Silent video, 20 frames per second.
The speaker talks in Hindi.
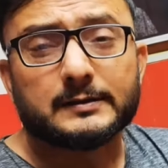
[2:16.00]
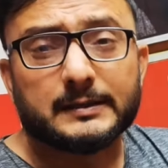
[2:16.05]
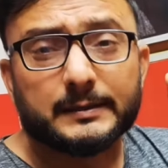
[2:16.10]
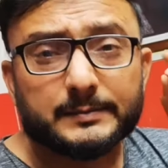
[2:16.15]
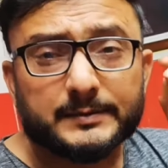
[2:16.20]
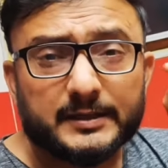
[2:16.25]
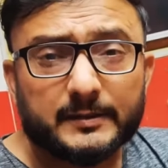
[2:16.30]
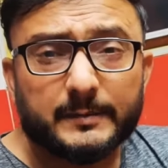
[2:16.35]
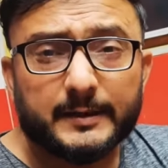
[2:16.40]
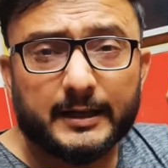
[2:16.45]

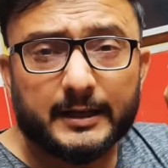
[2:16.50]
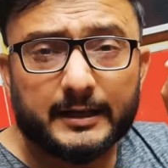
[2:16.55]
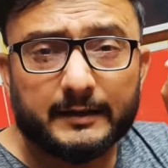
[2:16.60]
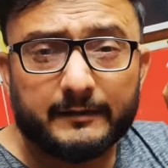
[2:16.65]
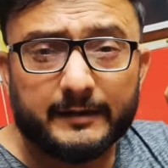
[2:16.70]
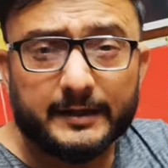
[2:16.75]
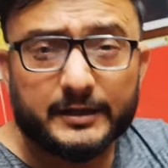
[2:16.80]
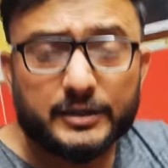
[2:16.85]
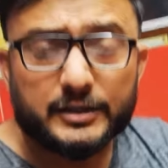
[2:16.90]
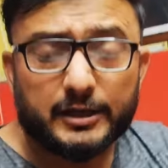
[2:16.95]
सबसे बड़ा
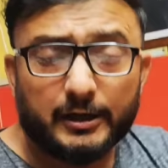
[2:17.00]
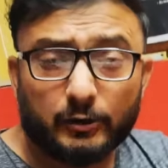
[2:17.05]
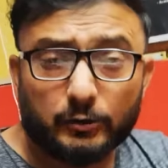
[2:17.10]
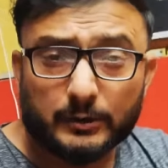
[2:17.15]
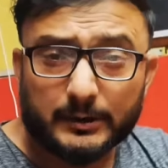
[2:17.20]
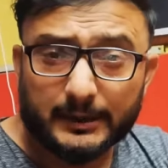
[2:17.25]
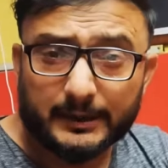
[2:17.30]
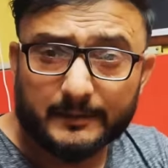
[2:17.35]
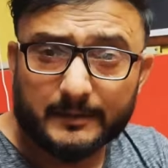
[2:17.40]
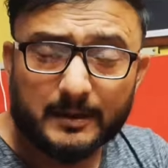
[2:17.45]
रिवेंज क्या
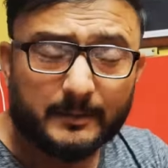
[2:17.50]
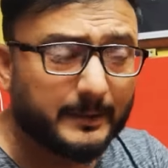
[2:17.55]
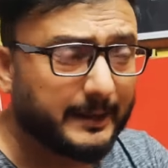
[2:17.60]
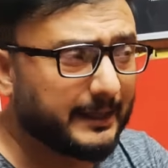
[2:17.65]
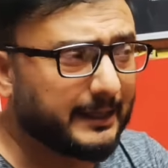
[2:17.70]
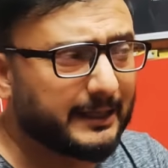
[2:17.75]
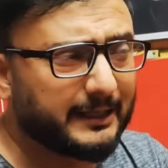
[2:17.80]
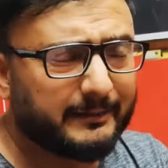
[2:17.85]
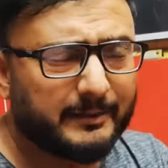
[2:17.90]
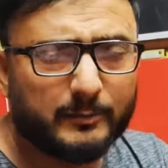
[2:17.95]
होता है
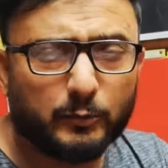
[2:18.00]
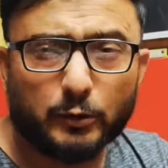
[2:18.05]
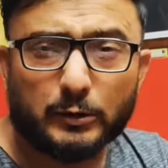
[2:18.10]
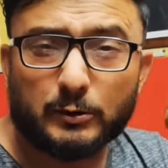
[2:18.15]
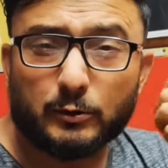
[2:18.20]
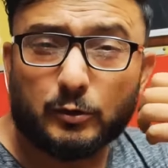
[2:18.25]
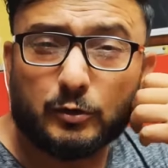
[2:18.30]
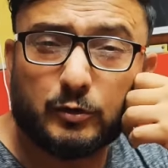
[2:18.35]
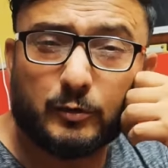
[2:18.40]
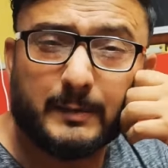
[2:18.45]
हमारे लिए भी
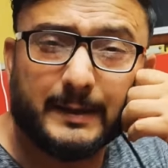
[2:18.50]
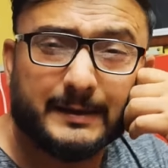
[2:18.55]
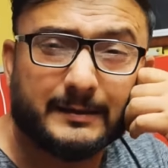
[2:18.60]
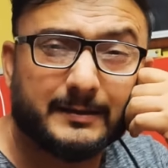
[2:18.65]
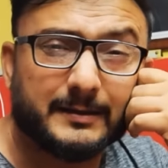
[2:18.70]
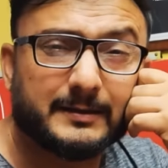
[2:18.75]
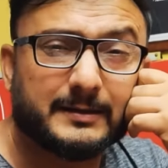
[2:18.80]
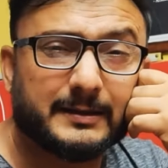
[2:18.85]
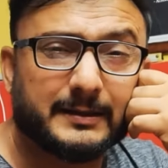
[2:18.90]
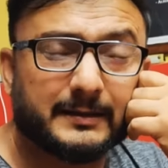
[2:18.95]
बहुत लोग कमेंट
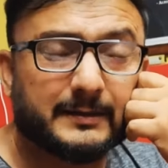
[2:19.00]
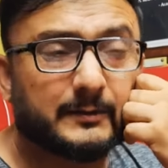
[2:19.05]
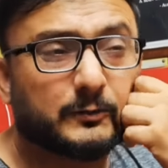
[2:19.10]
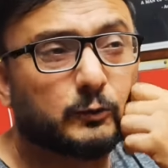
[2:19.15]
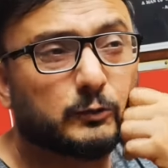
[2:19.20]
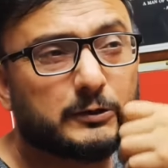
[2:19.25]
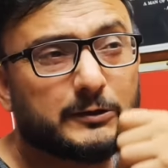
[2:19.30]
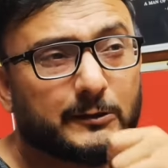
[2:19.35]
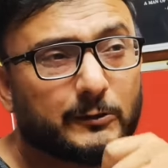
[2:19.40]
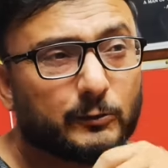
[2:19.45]
करते हैं
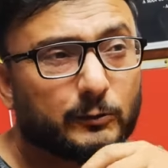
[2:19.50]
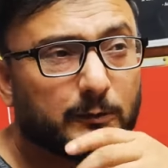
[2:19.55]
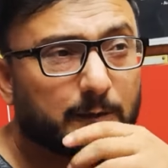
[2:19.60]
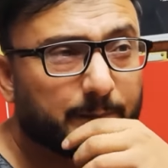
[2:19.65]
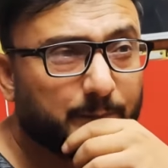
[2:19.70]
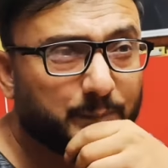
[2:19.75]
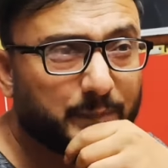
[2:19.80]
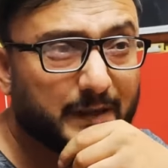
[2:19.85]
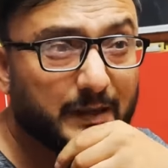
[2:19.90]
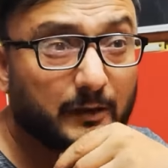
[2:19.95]
उल
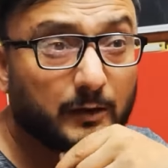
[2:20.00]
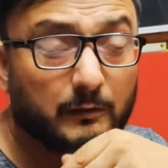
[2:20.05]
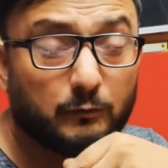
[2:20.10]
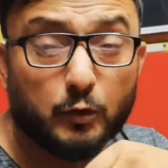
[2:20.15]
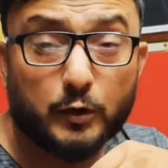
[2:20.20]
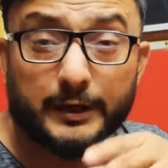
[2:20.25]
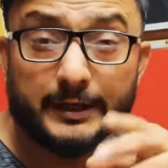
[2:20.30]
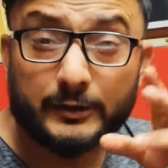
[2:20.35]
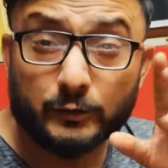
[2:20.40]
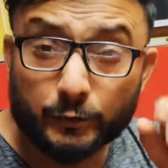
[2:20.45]
जुलूल और
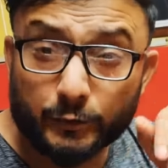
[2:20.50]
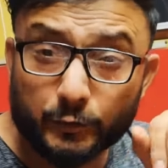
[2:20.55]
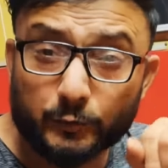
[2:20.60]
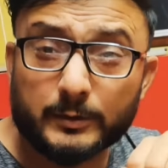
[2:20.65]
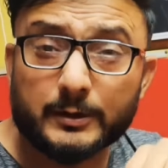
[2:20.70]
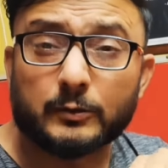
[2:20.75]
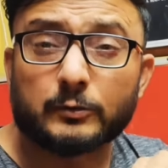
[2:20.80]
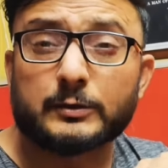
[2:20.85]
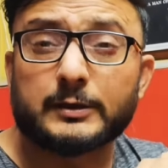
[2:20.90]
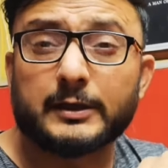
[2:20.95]
वो कई
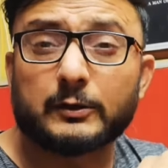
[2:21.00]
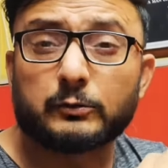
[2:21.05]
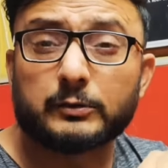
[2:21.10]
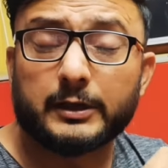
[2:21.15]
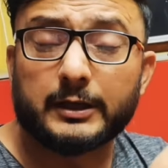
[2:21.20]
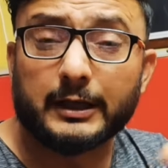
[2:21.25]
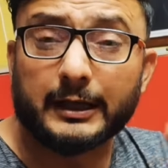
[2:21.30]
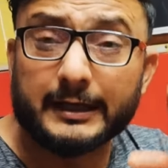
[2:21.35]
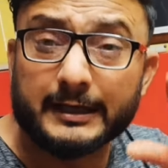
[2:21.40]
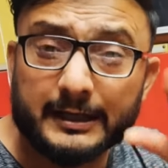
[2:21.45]
यूट्यूबर होते हैं
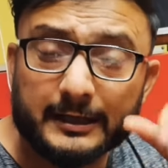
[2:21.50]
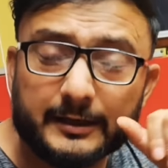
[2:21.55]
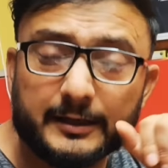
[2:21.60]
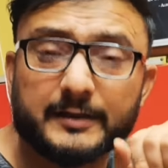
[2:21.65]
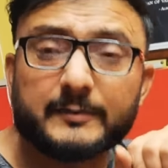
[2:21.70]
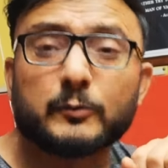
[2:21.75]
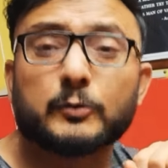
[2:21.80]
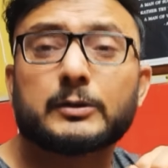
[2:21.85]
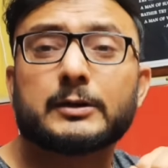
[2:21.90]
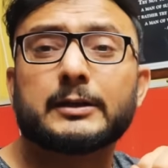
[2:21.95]
उनकी आईटी
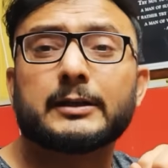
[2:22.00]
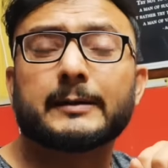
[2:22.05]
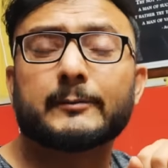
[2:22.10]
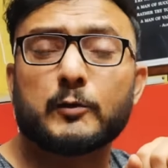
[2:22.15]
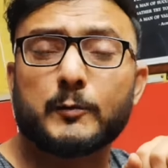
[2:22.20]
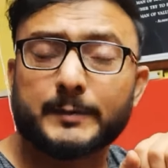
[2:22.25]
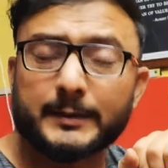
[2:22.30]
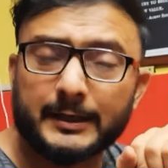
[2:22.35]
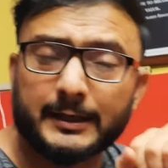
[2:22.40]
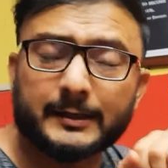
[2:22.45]
टीम होती है
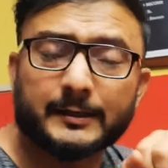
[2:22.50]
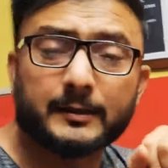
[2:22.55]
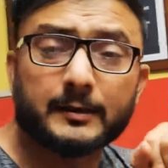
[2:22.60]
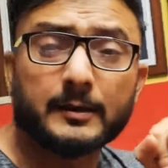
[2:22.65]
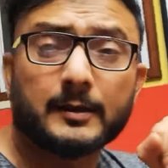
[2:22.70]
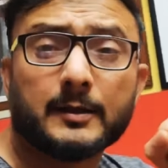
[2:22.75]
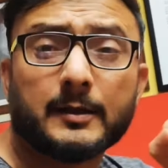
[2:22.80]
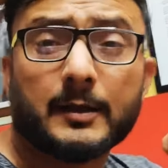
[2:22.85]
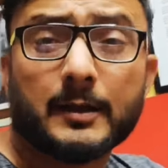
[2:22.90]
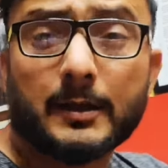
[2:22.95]
आपको पता है
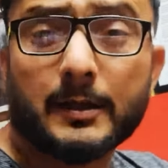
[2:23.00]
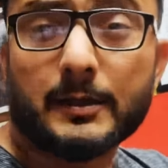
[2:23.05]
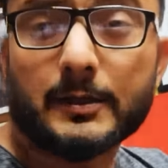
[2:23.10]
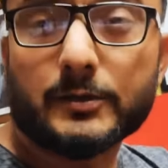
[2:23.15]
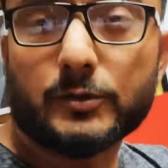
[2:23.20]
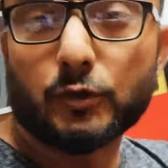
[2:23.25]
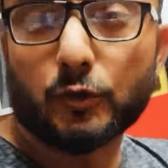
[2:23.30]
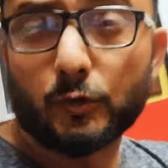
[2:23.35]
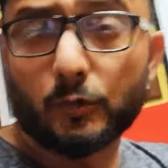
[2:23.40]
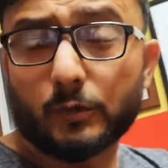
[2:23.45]

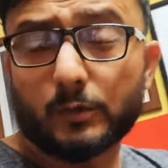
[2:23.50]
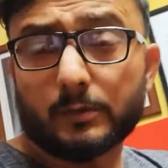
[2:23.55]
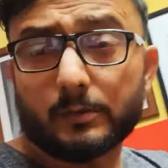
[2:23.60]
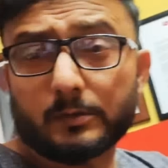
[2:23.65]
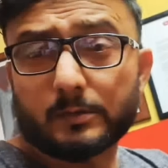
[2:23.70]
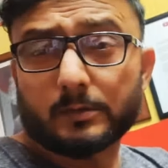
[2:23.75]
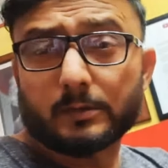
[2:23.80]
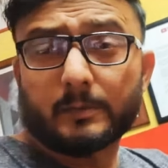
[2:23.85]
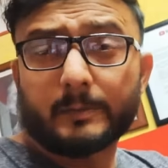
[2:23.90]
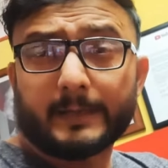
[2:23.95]
जो
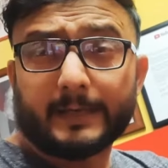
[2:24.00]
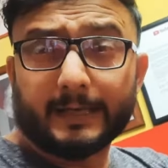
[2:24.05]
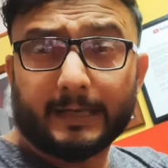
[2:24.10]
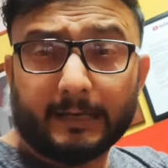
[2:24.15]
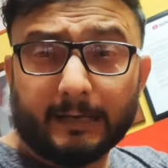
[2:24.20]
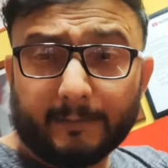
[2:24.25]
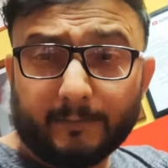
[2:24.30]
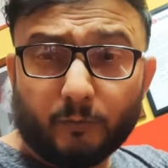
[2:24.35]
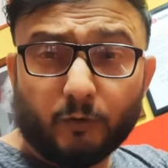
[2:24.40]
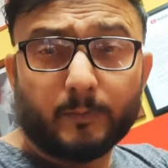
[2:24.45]
हमारे
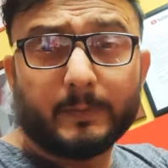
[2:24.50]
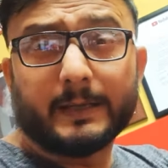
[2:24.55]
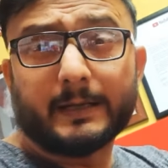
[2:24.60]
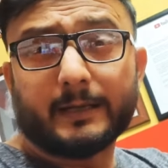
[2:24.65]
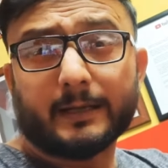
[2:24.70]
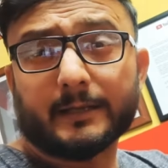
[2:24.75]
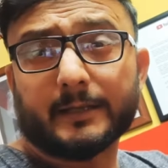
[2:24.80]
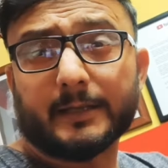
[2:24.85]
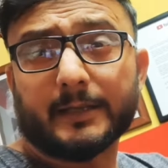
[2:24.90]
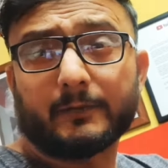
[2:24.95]
खिलाफ
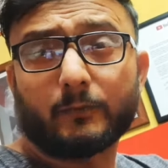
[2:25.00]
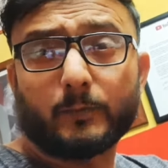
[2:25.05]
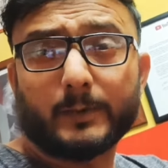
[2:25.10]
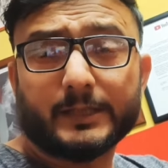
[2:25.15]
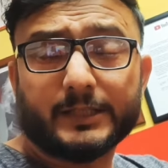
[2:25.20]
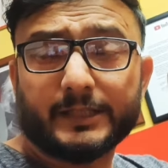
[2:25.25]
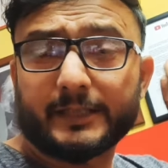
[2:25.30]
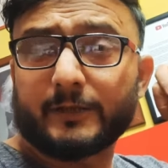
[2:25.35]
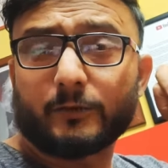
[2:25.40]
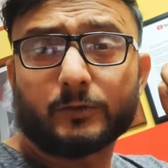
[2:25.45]
कमेंट आते हैं वो
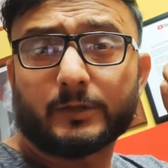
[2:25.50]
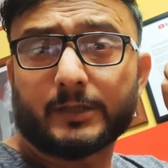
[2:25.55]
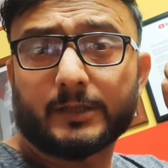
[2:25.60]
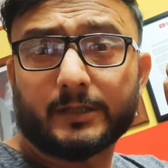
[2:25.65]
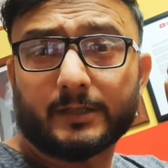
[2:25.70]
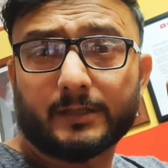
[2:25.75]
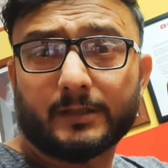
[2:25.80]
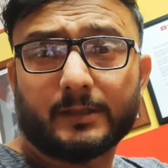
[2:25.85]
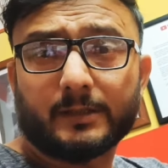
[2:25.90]
बच्चे नहीं होते